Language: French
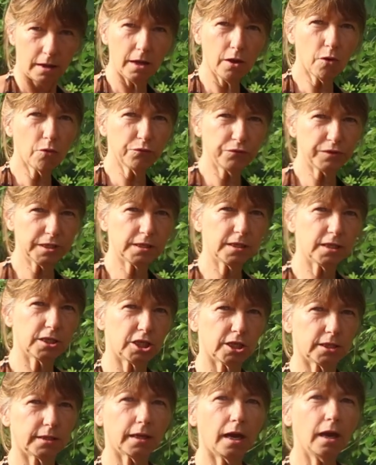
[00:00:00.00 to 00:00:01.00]
Et on fait
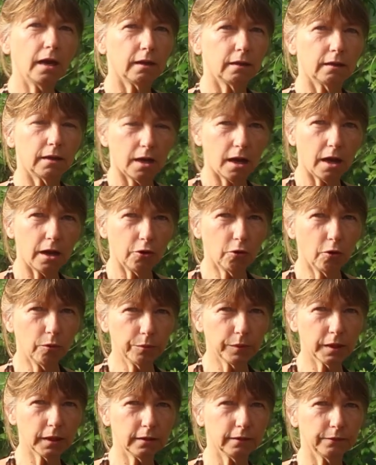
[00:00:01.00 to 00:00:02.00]
sécher ça. À
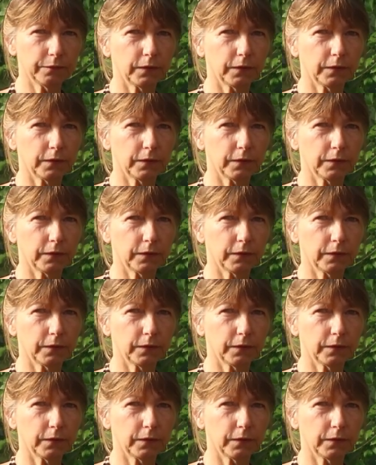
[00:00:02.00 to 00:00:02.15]
l'ombre.